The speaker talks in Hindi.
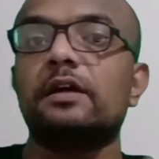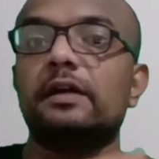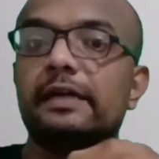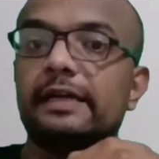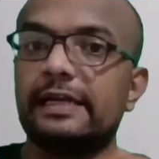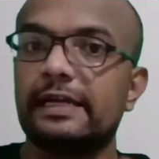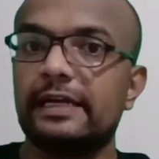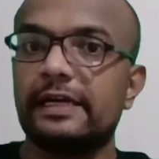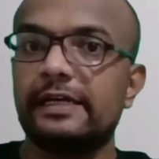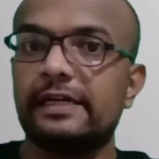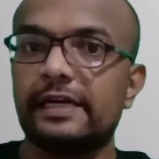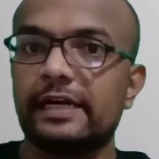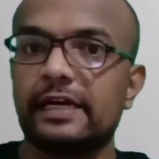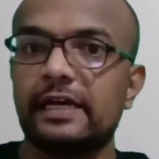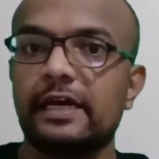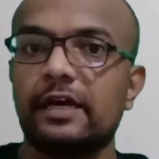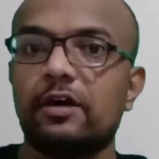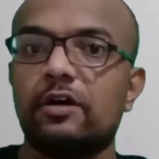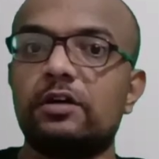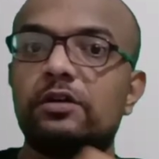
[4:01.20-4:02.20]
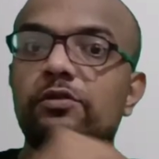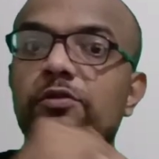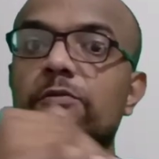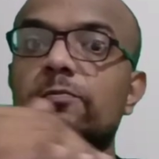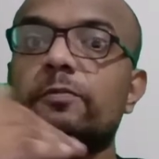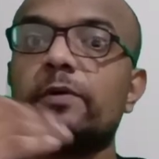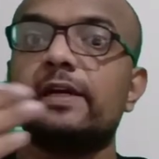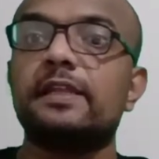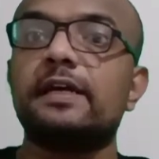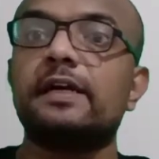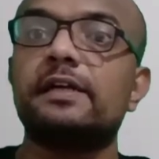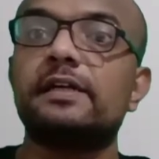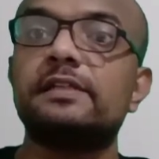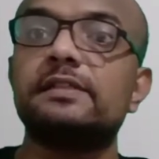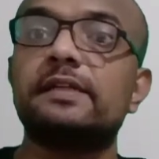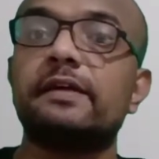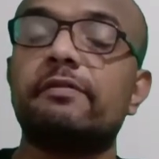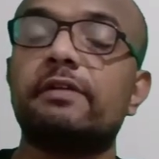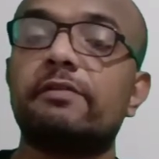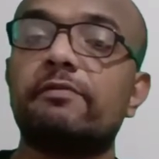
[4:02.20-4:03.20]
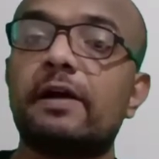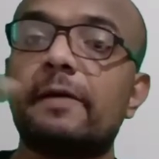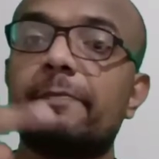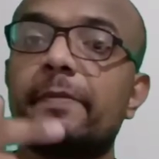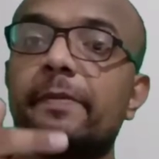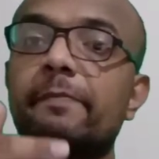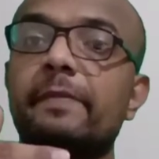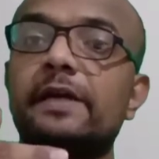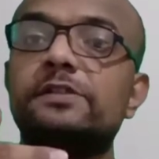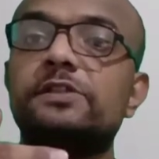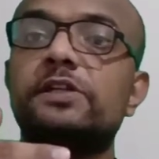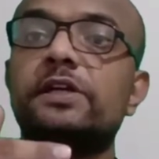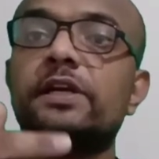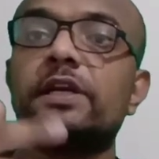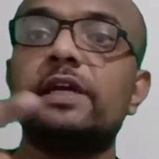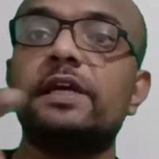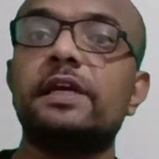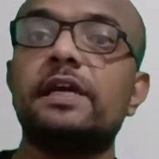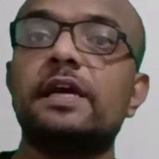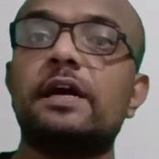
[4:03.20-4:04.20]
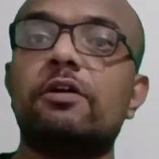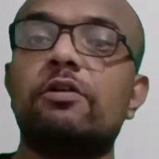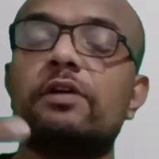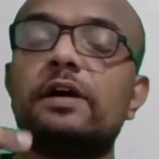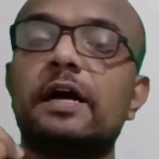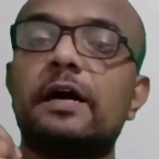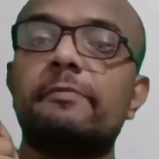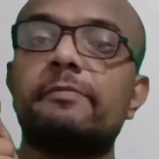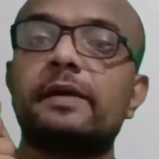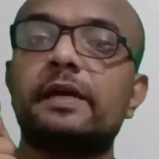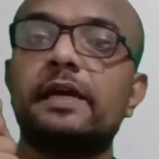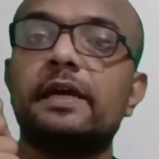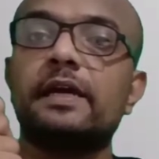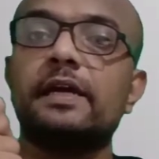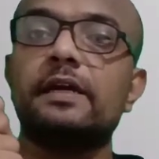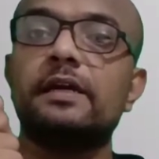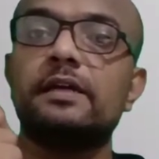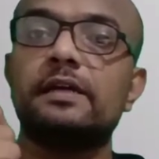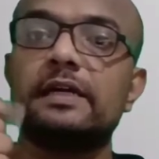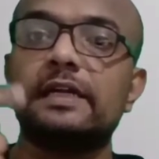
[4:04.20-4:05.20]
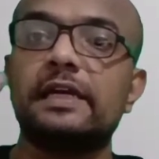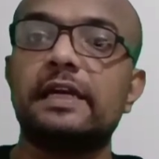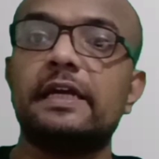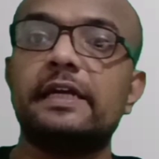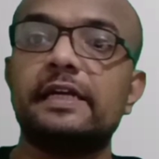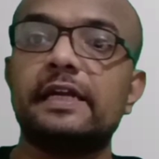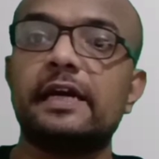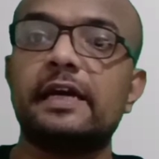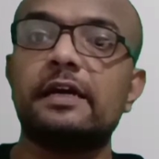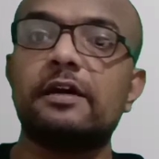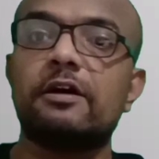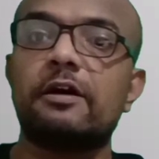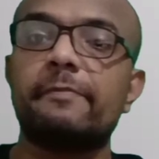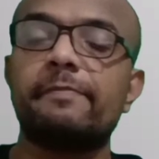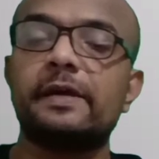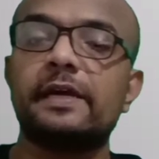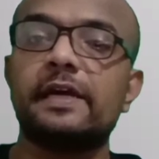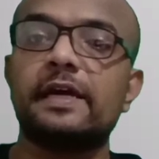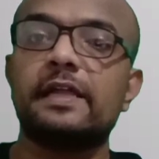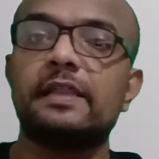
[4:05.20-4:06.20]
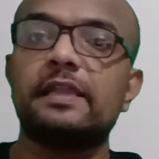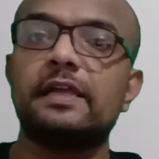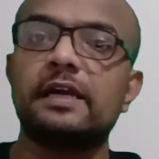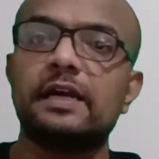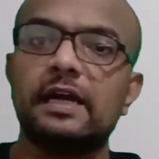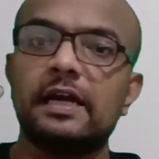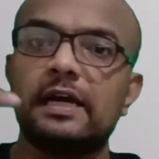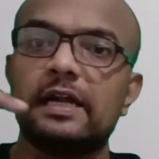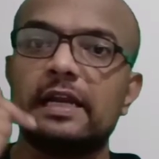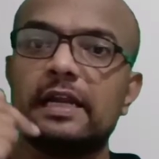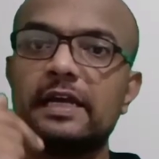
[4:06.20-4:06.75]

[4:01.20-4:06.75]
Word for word: डिलीटेड है और 2.37 वहाँ पर मैंशन नहीं किया होगा आपकी डिलीटेड कॉपी के अंदर